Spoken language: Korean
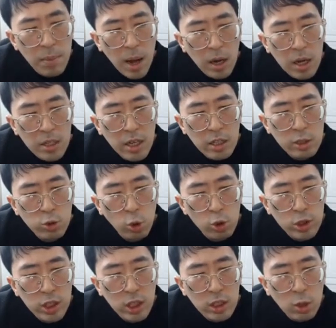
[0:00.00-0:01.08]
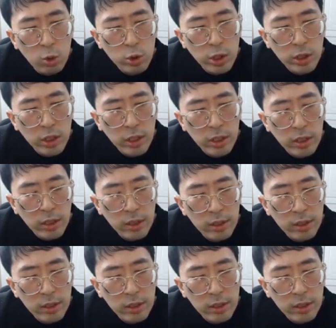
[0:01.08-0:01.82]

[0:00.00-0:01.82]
마가 그냥 이 졸치겠다고 오셨네